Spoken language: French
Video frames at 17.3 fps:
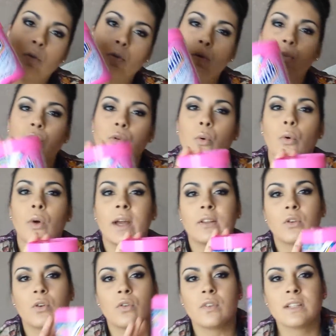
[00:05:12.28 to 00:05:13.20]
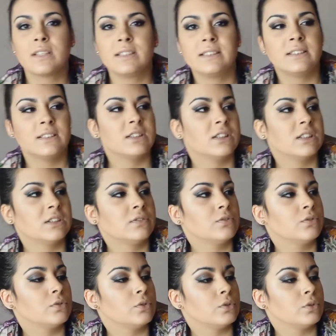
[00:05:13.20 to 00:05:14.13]
2,99 euros
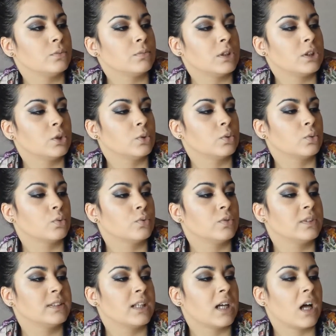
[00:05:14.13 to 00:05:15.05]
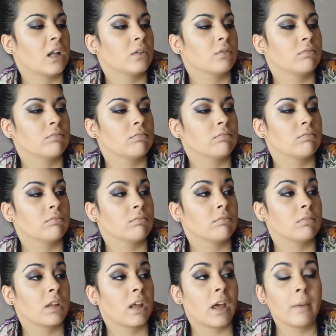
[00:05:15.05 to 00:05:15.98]
euh, moi, je trouve ça
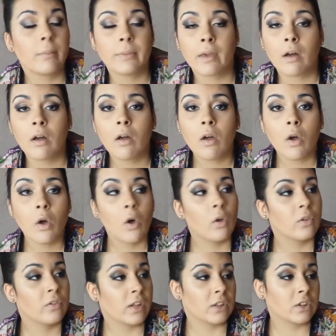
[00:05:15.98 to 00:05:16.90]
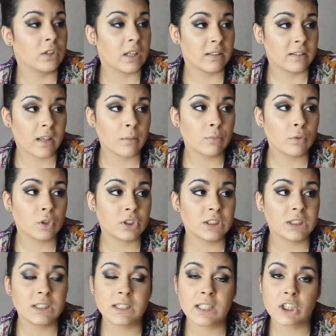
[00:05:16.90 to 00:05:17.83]
très bien. C'est un, un très bon
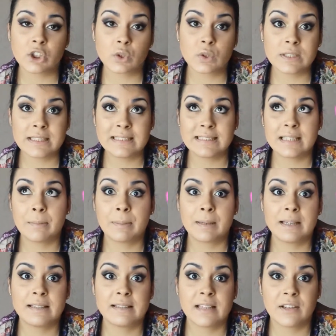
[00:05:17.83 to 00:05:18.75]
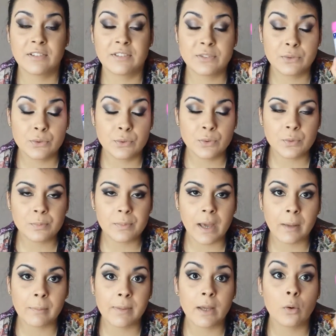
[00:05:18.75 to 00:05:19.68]
anti-détachant et ça préserve
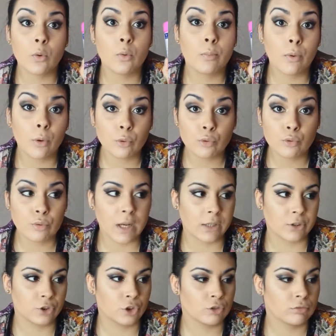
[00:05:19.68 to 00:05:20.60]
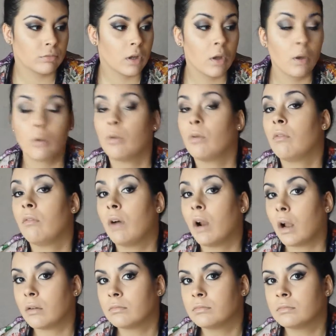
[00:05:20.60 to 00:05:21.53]
super bien le blanc du linge.
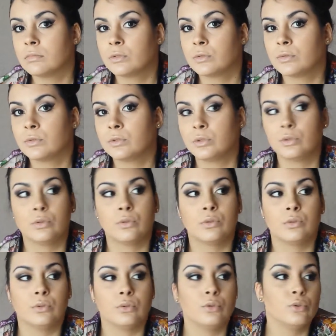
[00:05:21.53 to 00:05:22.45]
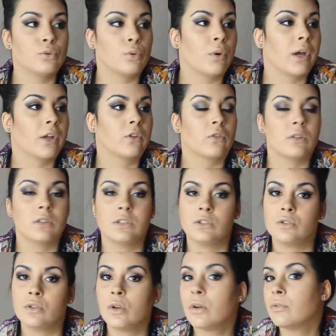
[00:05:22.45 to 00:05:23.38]
Voilà, donc
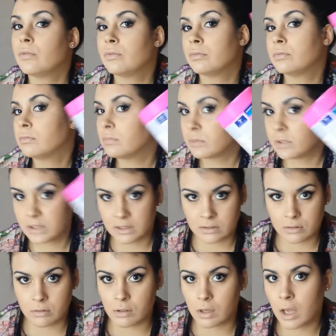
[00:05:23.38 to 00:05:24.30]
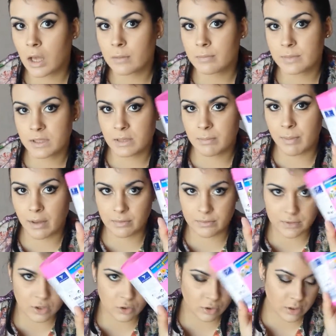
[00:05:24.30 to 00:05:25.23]
2,99€, euh, 500 grammes, c'est
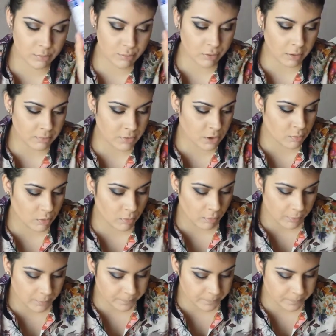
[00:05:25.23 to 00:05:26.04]
parfait, j'en ai pour un petit moment.